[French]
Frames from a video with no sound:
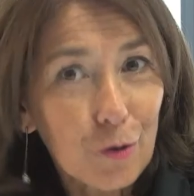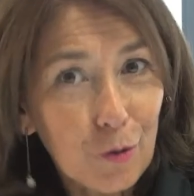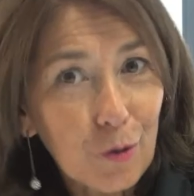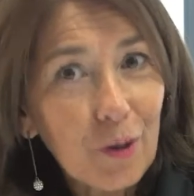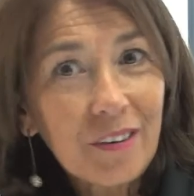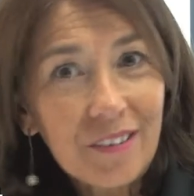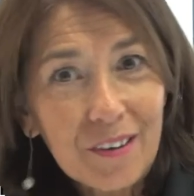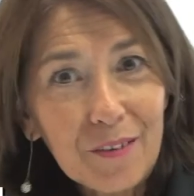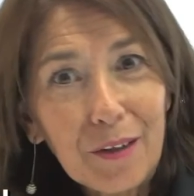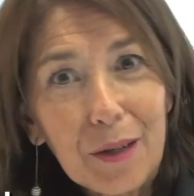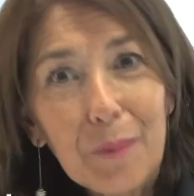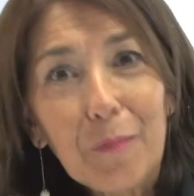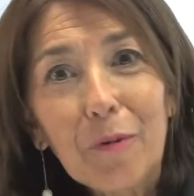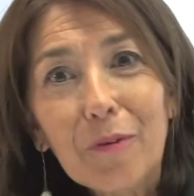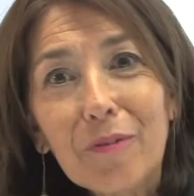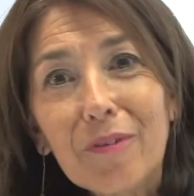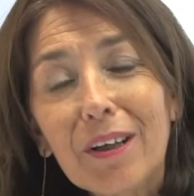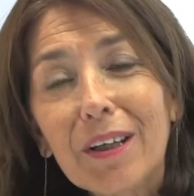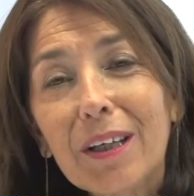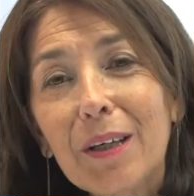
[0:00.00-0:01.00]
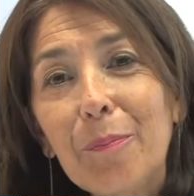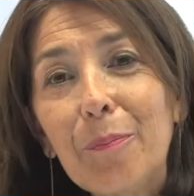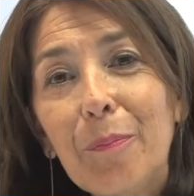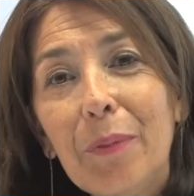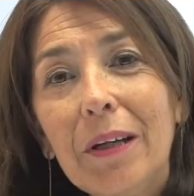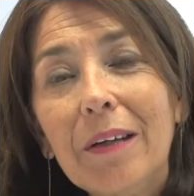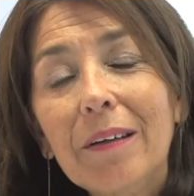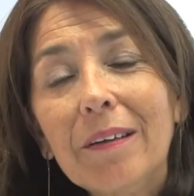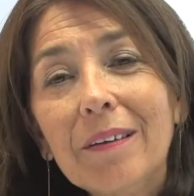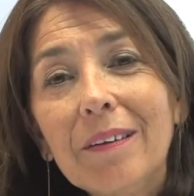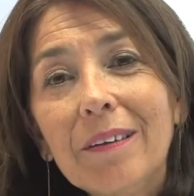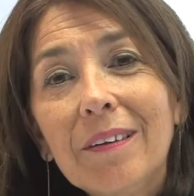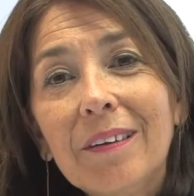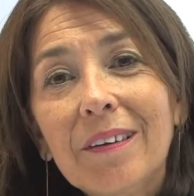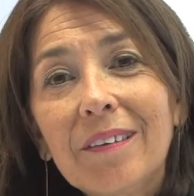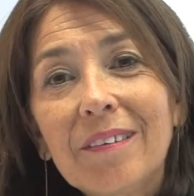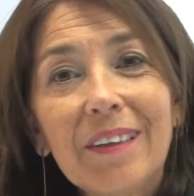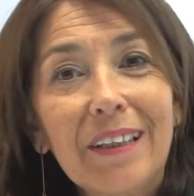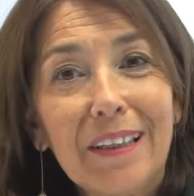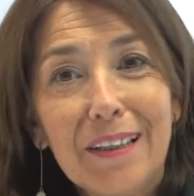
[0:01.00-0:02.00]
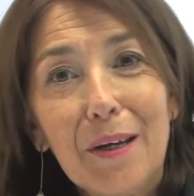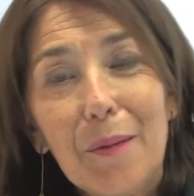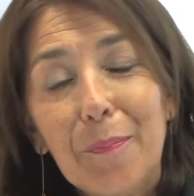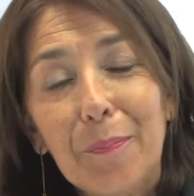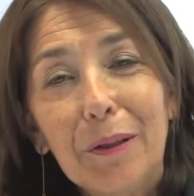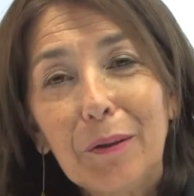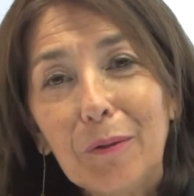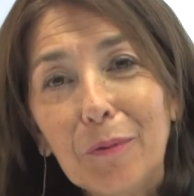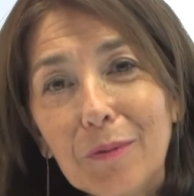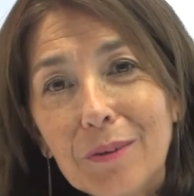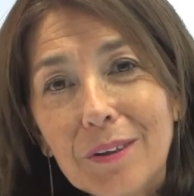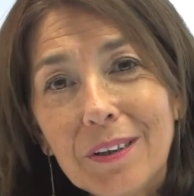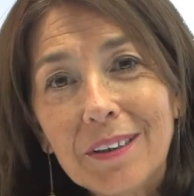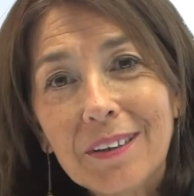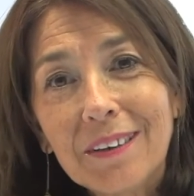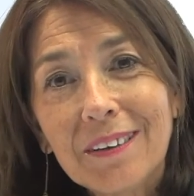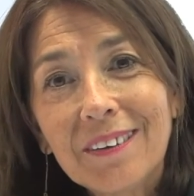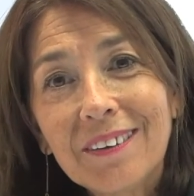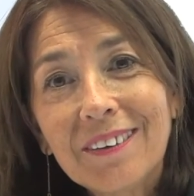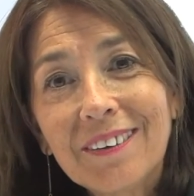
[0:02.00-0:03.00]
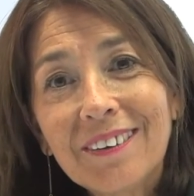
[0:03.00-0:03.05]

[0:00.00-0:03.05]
je crois que c'est vraiment ça qui me plaît, c'est qu'il n'y a pas de routine.